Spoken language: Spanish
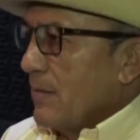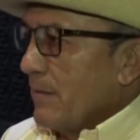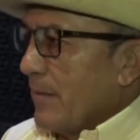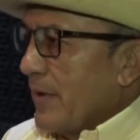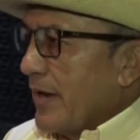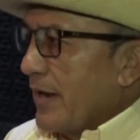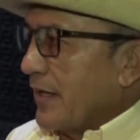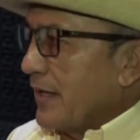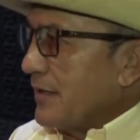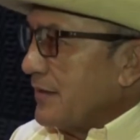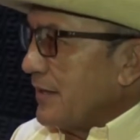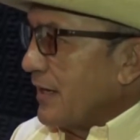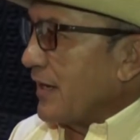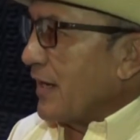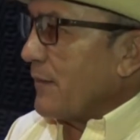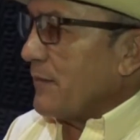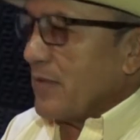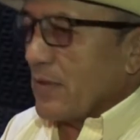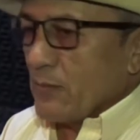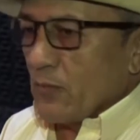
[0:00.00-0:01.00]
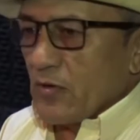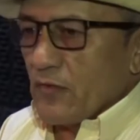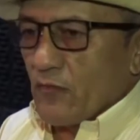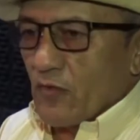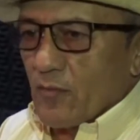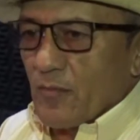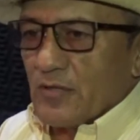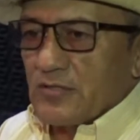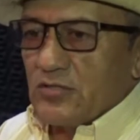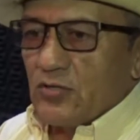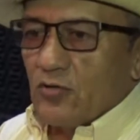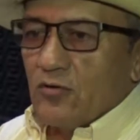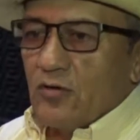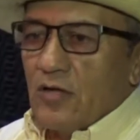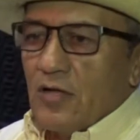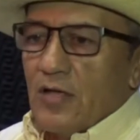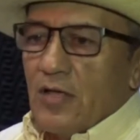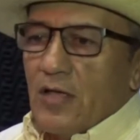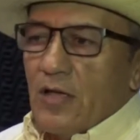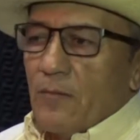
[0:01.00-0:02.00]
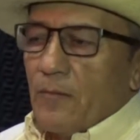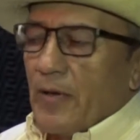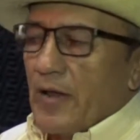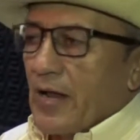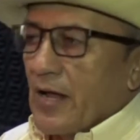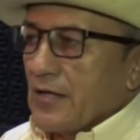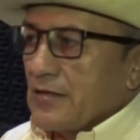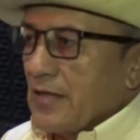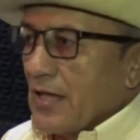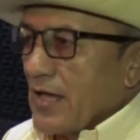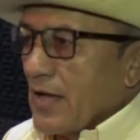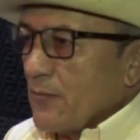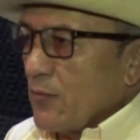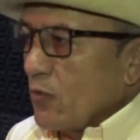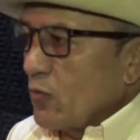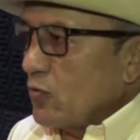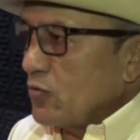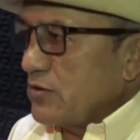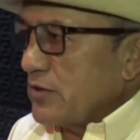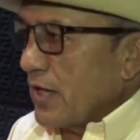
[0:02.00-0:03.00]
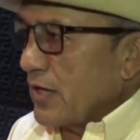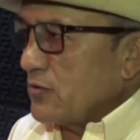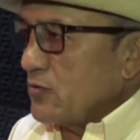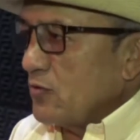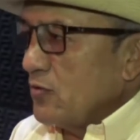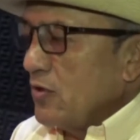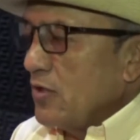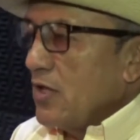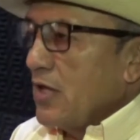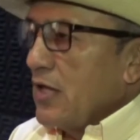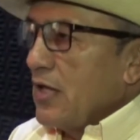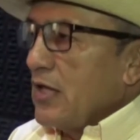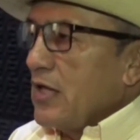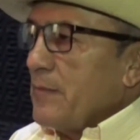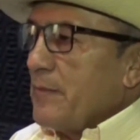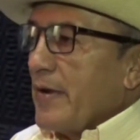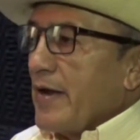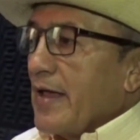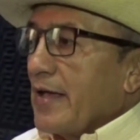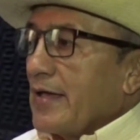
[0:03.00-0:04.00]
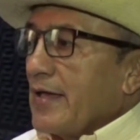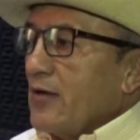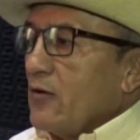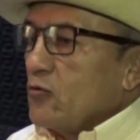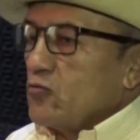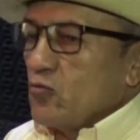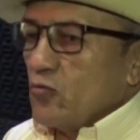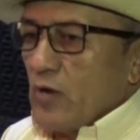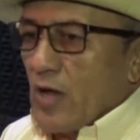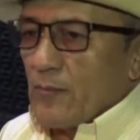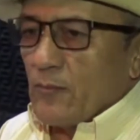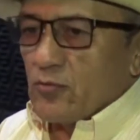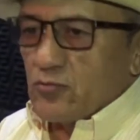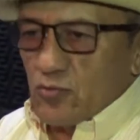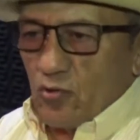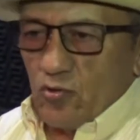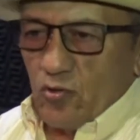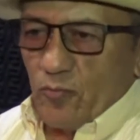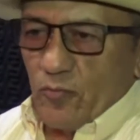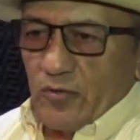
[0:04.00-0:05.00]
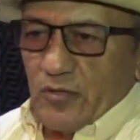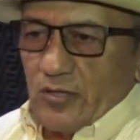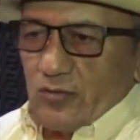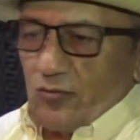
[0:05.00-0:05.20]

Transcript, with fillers: para que intercambiemos información, para que tengamos contacto y para que nos unamos todos, porque